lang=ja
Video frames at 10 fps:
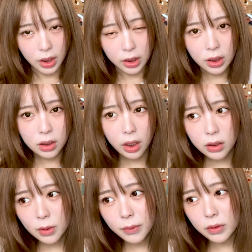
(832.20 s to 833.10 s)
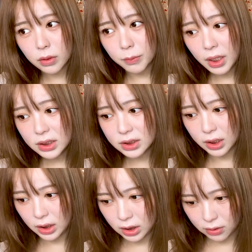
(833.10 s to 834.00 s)
1回食べるとマジ
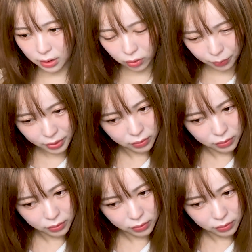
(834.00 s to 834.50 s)
で胃って伸び